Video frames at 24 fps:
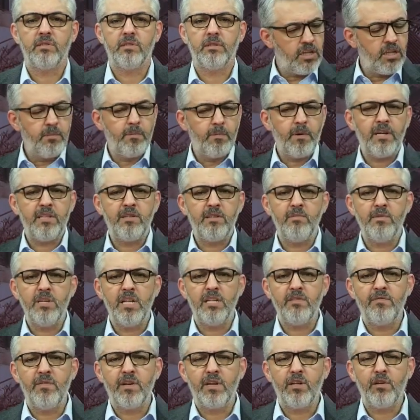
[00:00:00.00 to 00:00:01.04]
İyi Parti
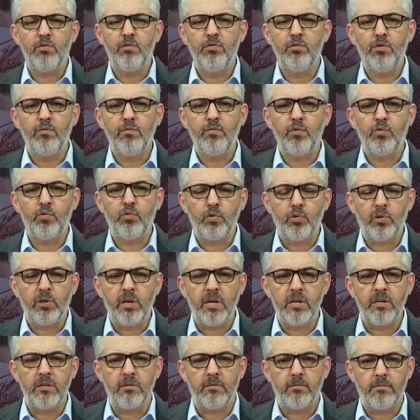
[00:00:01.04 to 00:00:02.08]
Milletvekili Lütfü
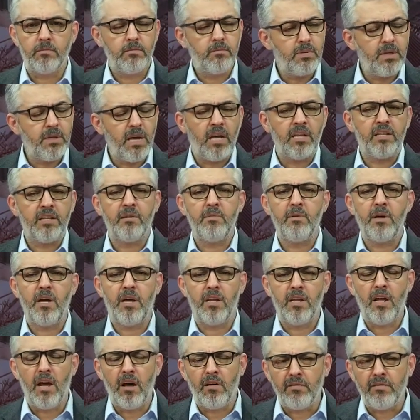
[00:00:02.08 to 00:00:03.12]
Türkkan'ın bir adama
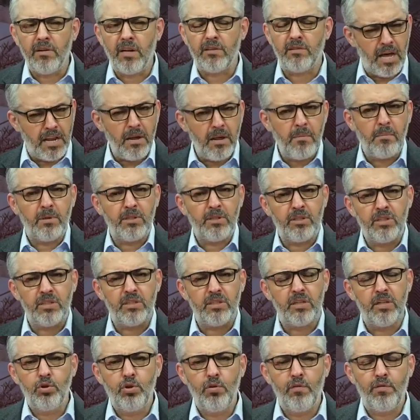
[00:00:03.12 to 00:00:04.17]
ana avrat, ana bacı
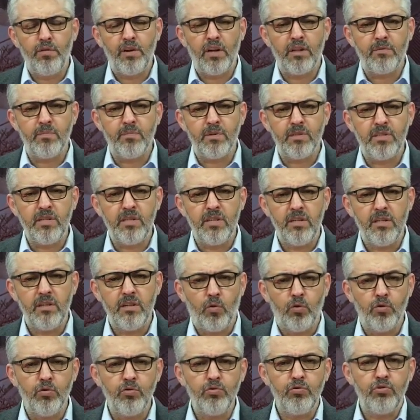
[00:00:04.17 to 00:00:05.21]
küfretmesi
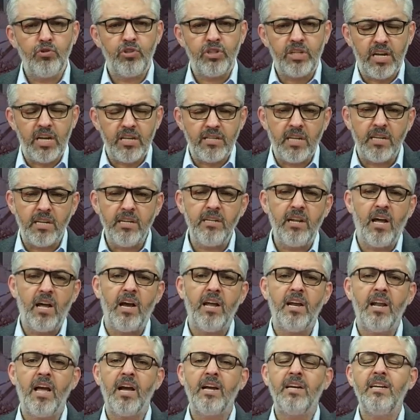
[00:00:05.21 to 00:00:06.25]
onun şeytanın
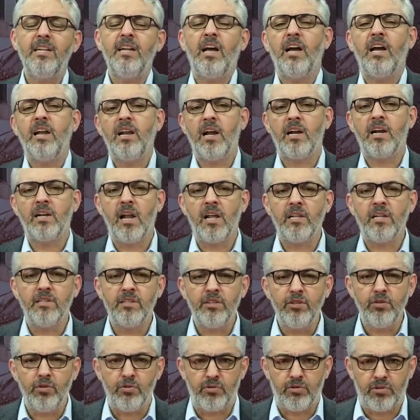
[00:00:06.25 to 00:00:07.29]
ahlakıyla
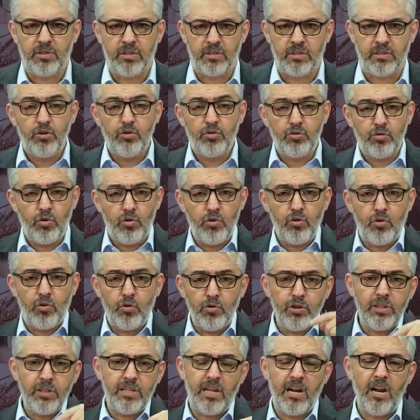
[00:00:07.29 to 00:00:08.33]
ahlaklandığını gösterir. Sonra
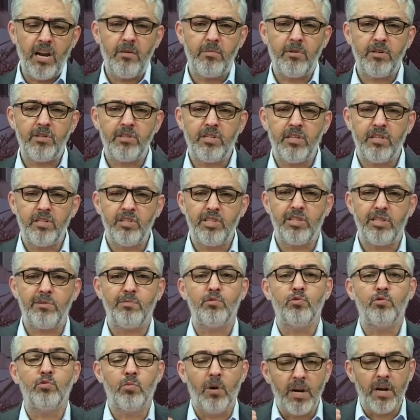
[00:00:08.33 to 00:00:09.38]
onun genel başkanı çıkıp
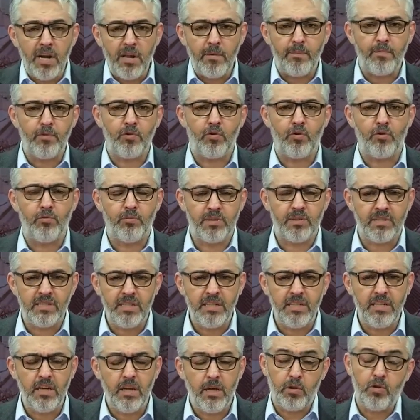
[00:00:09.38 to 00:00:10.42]
numara yapıyor
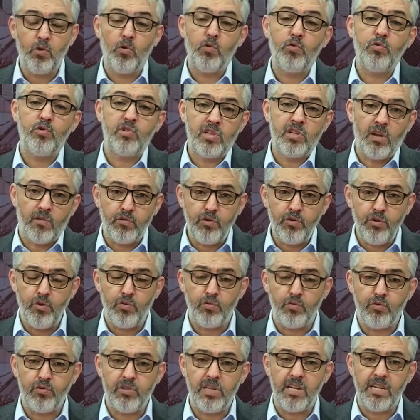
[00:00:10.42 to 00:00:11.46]
olması bir de onu
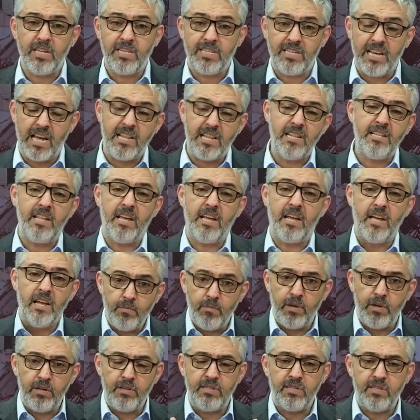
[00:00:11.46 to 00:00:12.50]
savunuyor üstelik kendi de
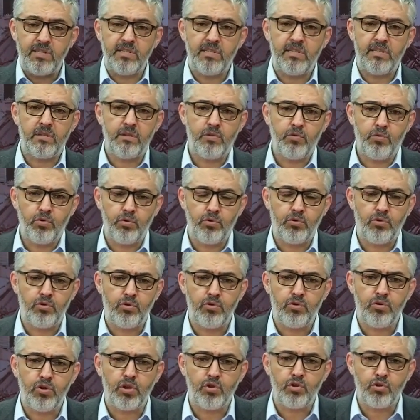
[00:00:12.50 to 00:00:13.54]
meclis
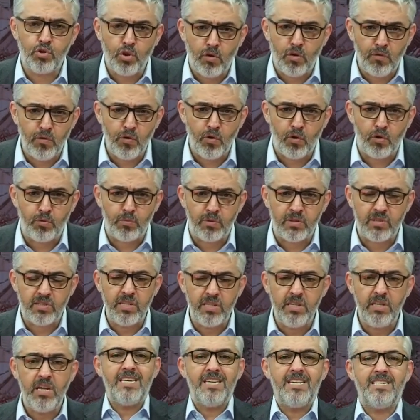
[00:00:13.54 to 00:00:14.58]
kürsüsünden sövüyor
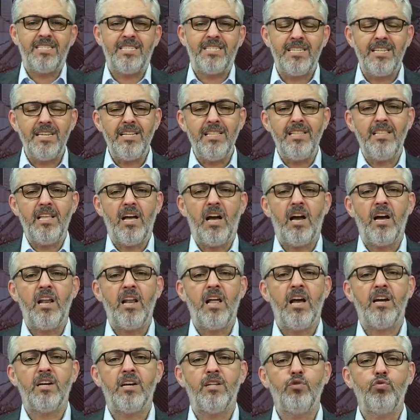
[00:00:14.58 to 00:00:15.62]
olması ikisinin de
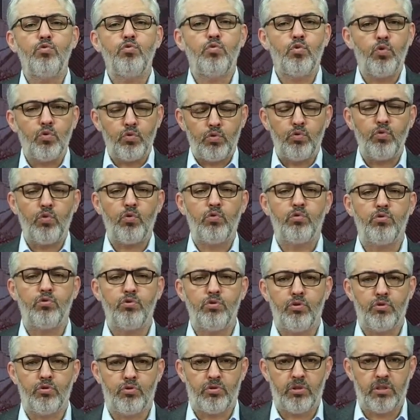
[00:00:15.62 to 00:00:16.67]
ahlakının kötü olduğunu
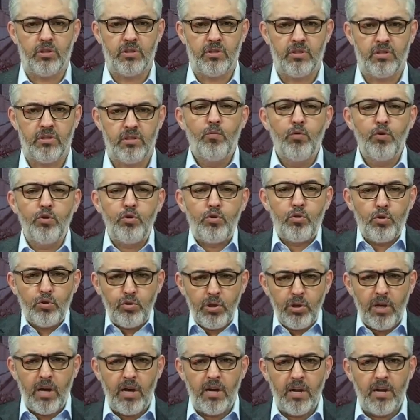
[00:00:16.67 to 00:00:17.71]
gösterir. Bu
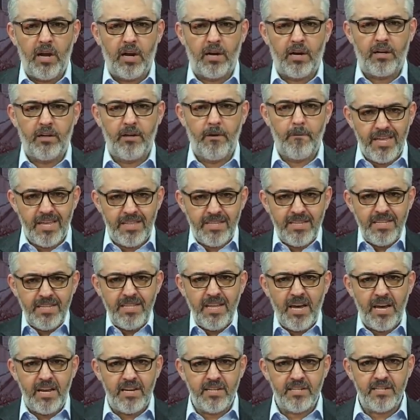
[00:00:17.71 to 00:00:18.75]
kötü ahlak etki
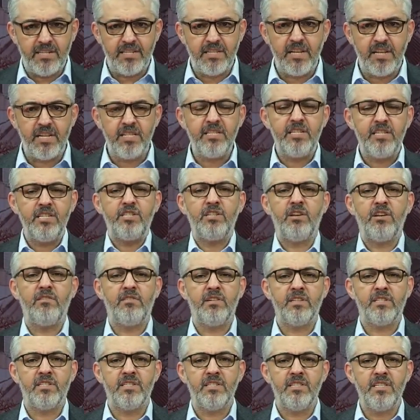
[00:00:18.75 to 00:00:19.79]
dairesinde, etki
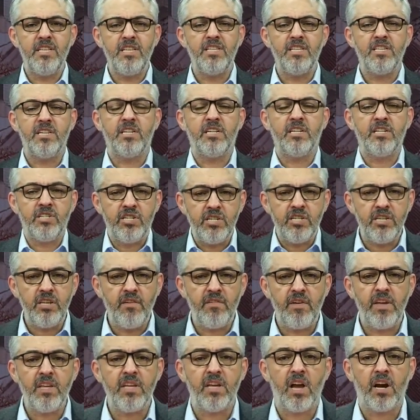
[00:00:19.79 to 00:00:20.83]
çevresinde yıkıcı
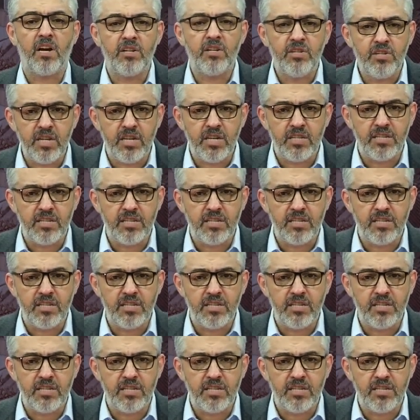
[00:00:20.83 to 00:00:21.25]
ve yakıcı